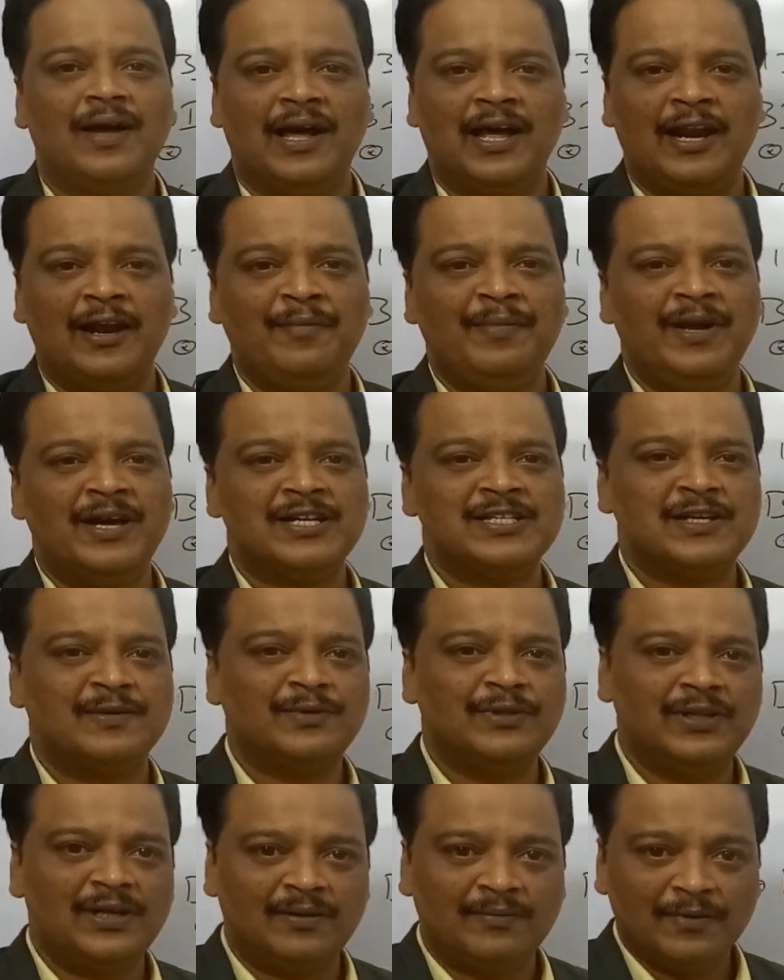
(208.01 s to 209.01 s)
అరేబియా
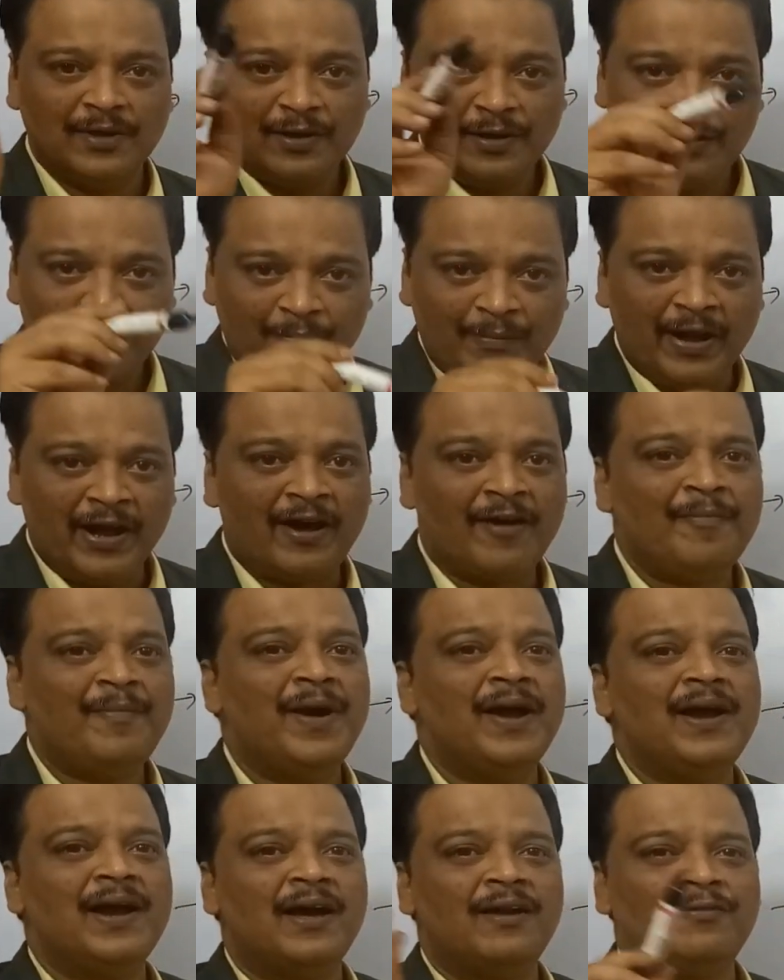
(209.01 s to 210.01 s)
సముద్రం బే ఆఫ్
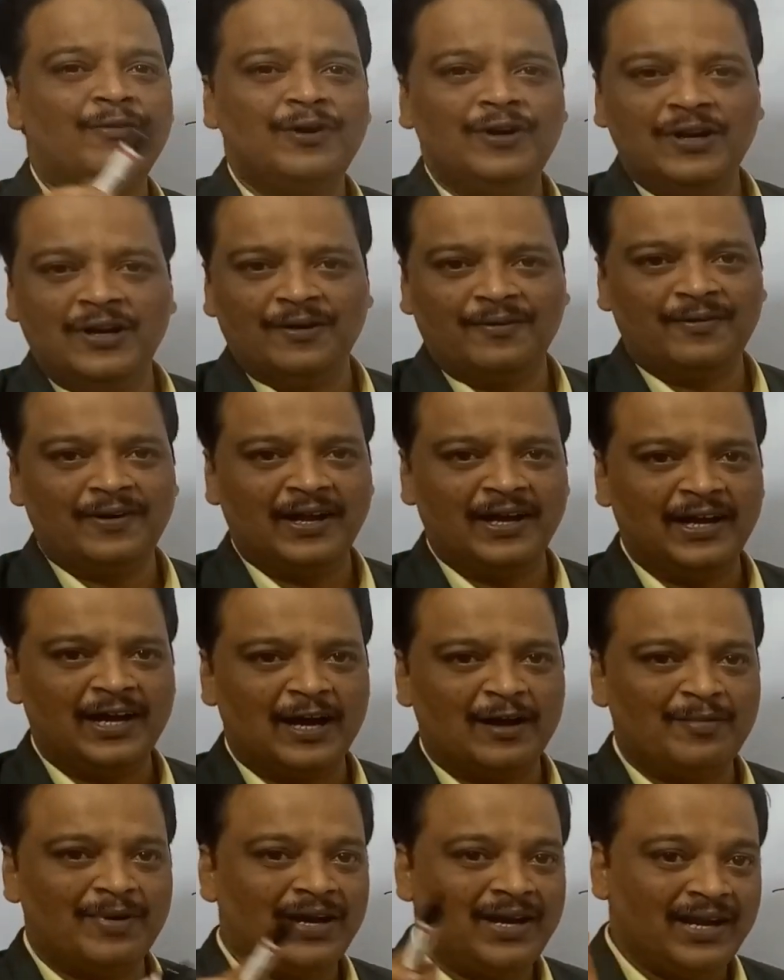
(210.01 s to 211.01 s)
బెంగాల్ ఒడ్డున ఉన్నాయి
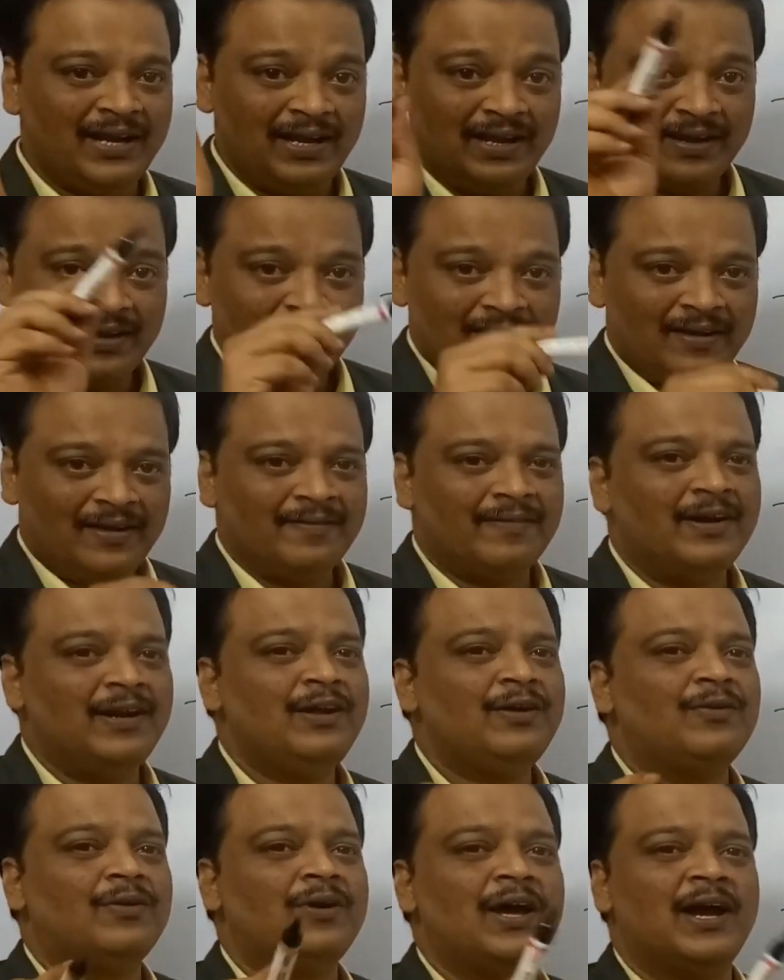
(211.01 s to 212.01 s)
కాబట్టి ఇవన్నీ
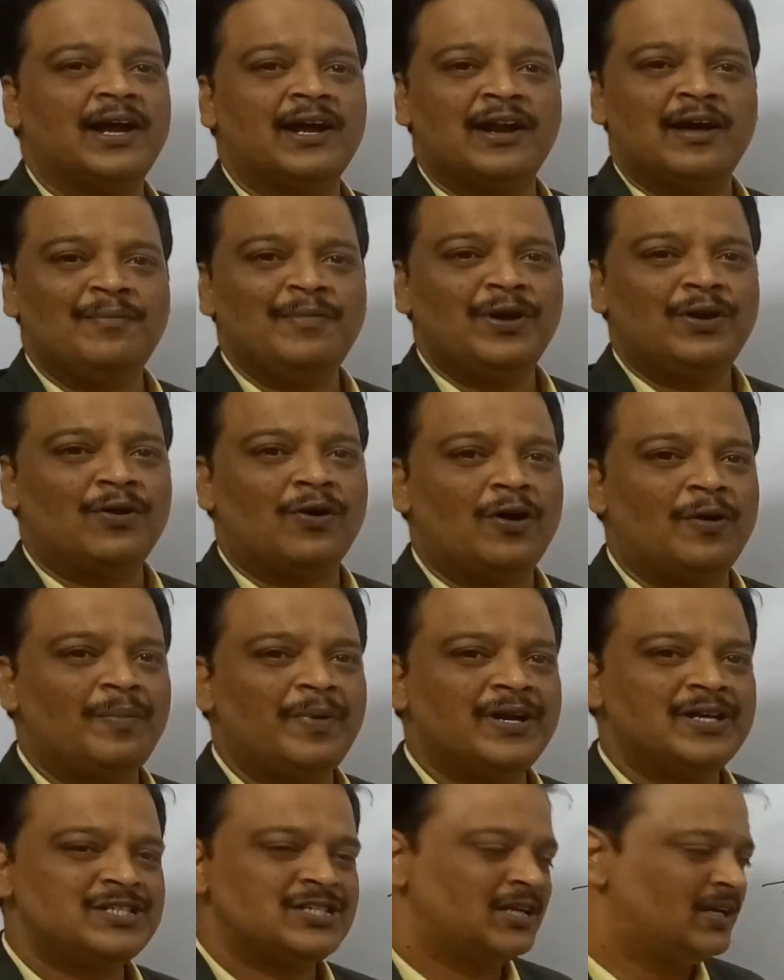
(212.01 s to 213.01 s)
కూడా ఎకనామిక్
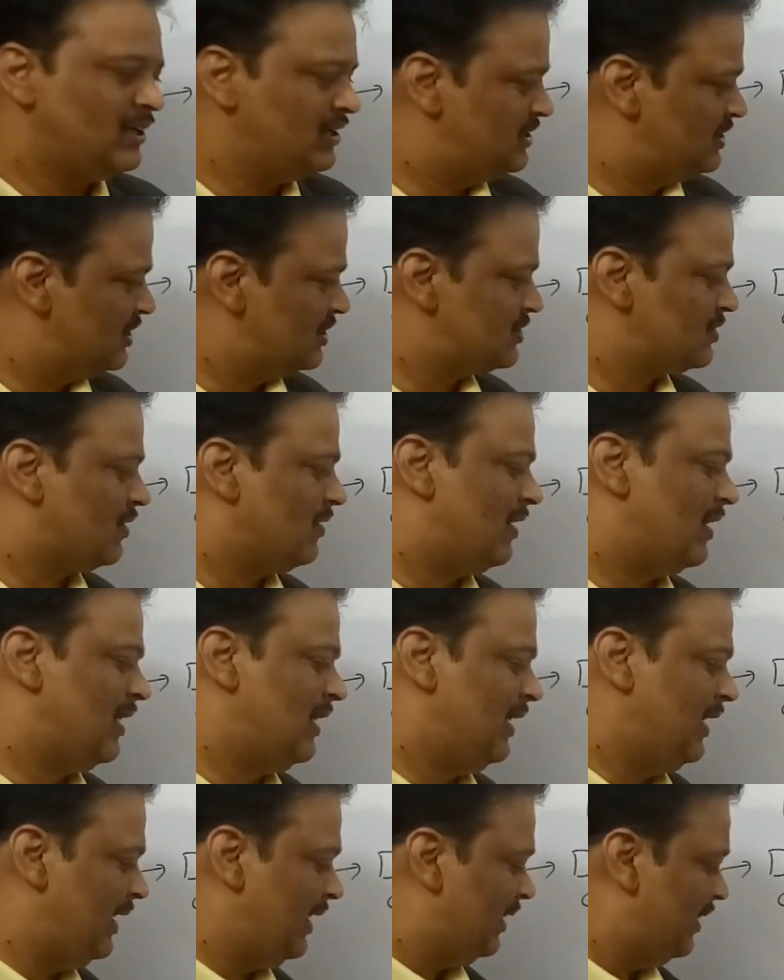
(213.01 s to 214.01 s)
కోఆపరేషన్
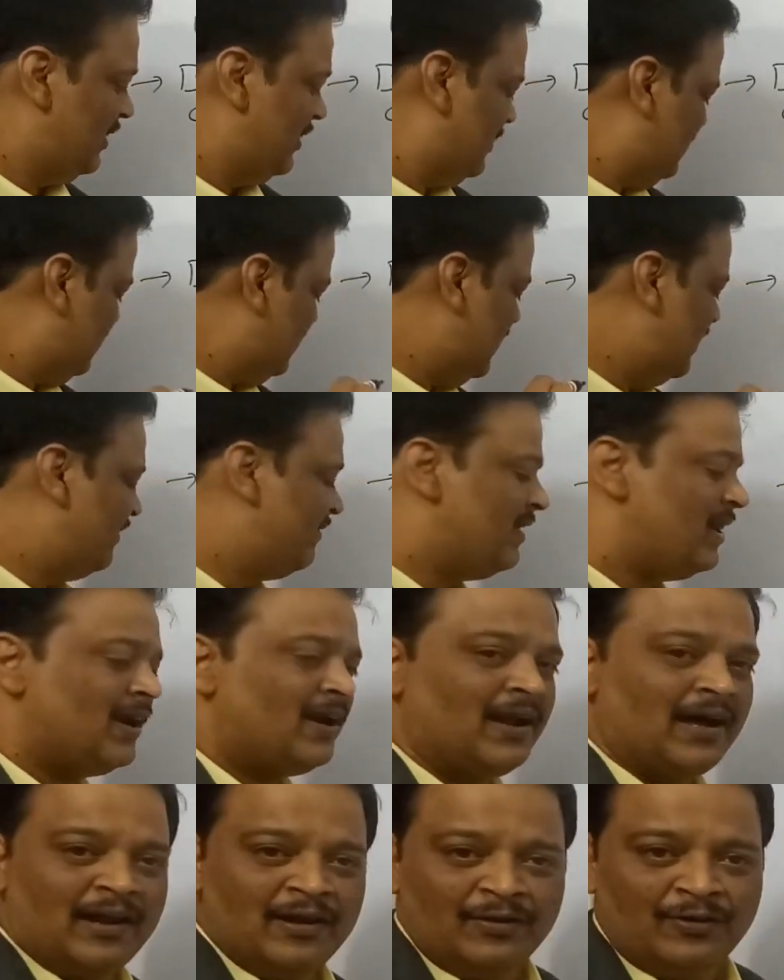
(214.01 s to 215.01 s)
చేసుకోవాలని రెండు వేల
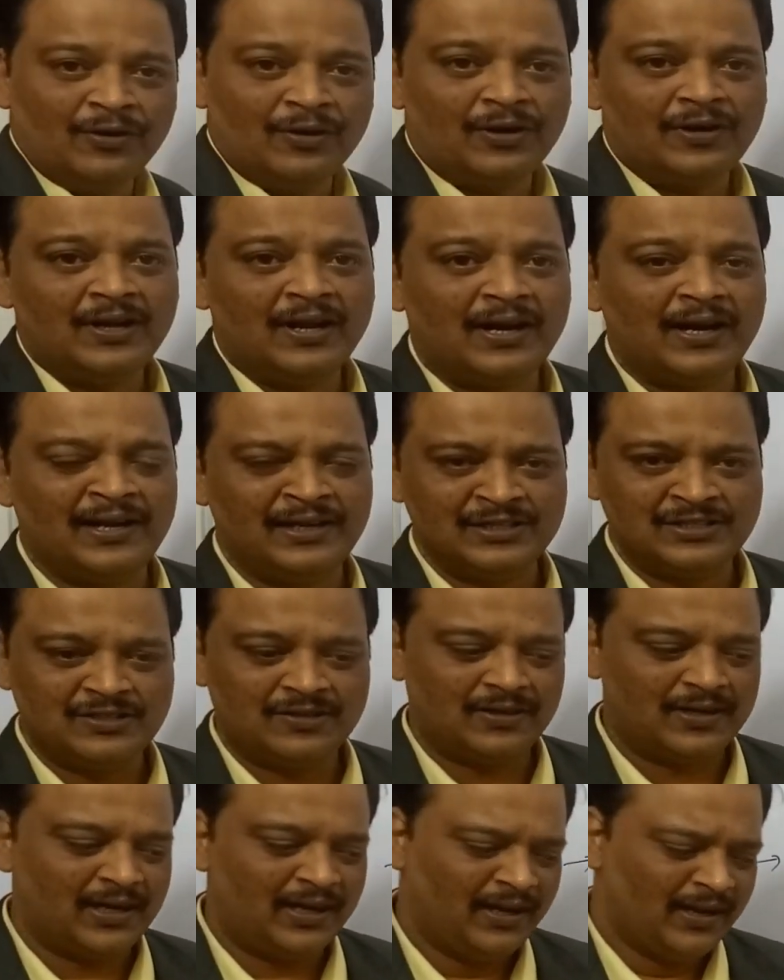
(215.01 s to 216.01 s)
నాలుగులో
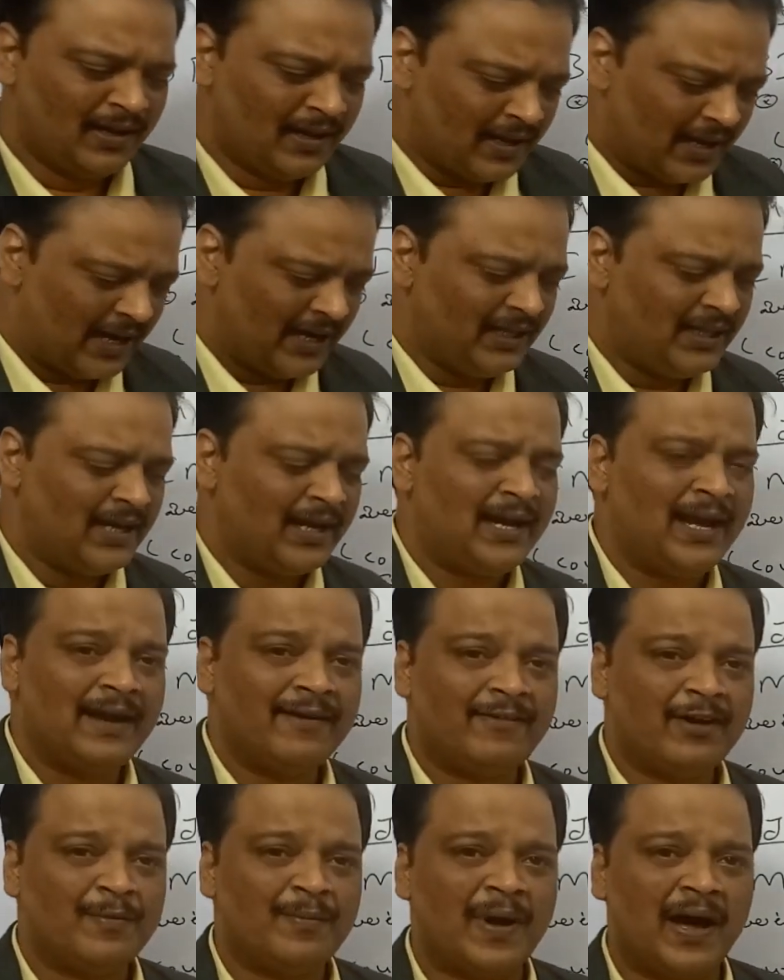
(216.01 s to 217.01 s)
నిర్ణయించుకుంది అయితే
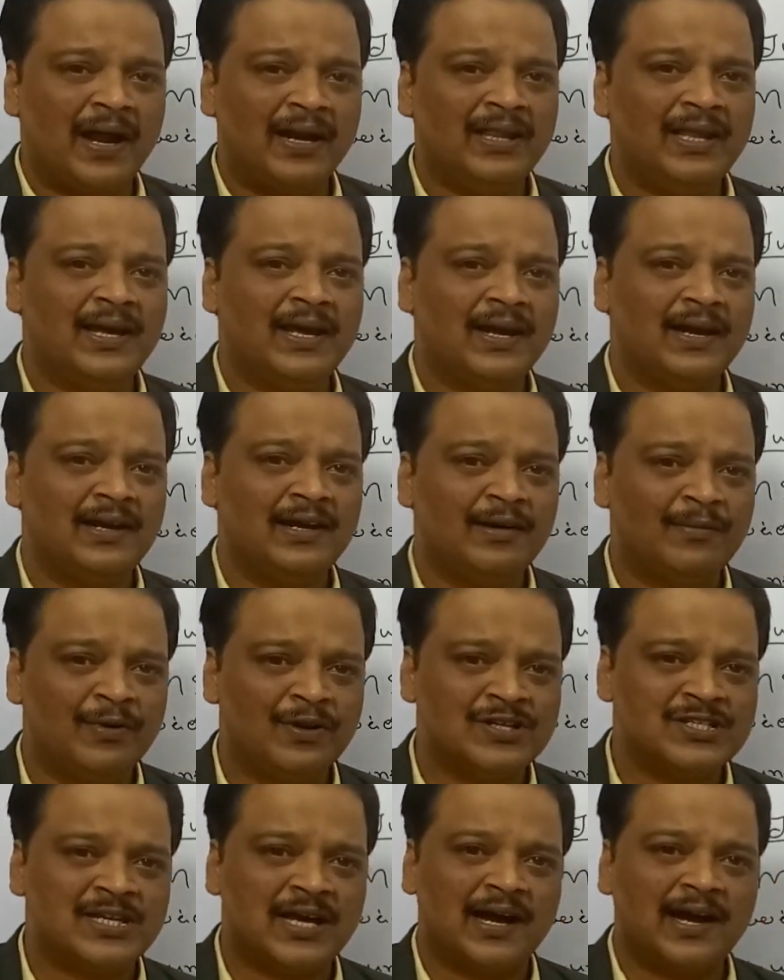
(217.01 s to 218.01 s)
కేవలం ఆర్థిక రంగంలో
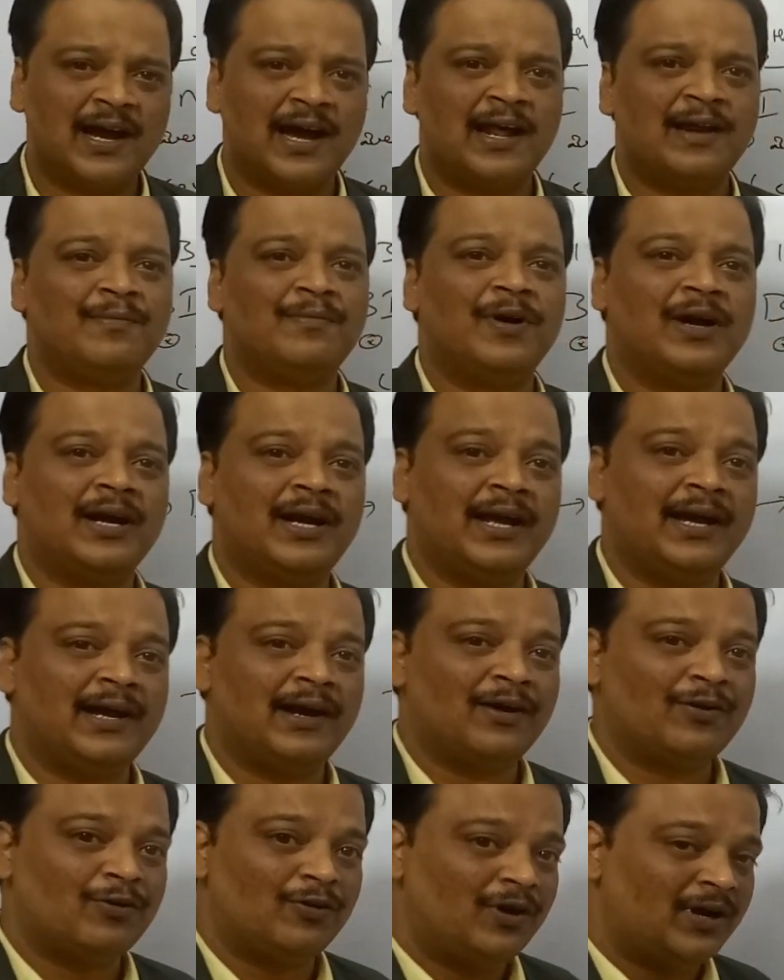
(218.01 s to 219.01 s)
సహకారం ఒకటే
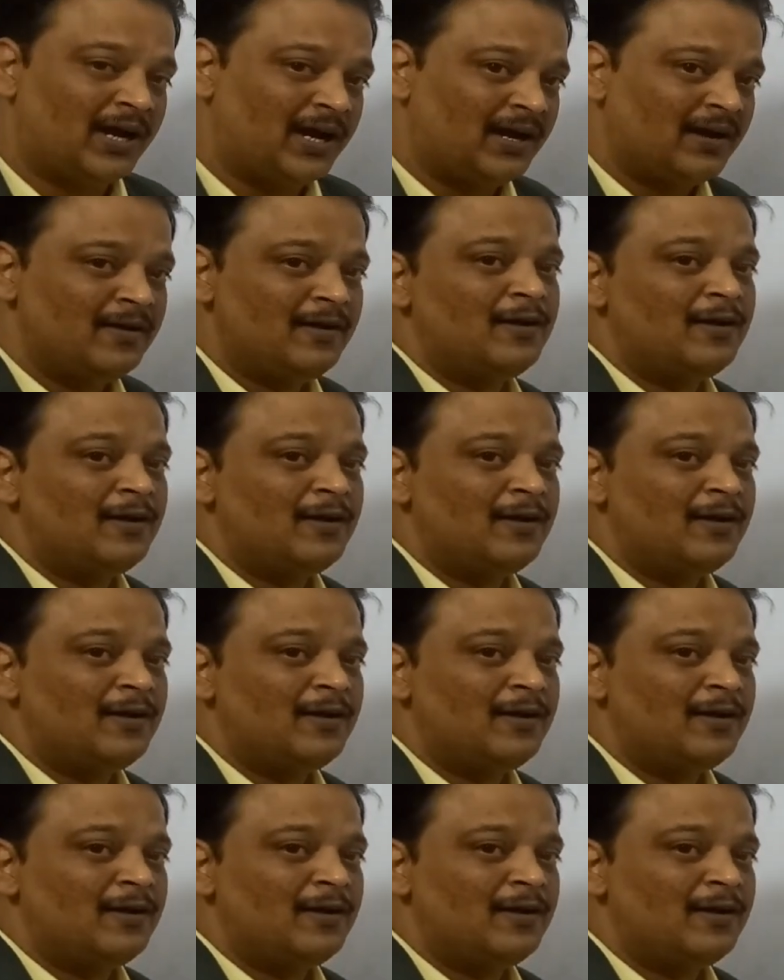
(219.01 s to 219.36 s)
కాకుండా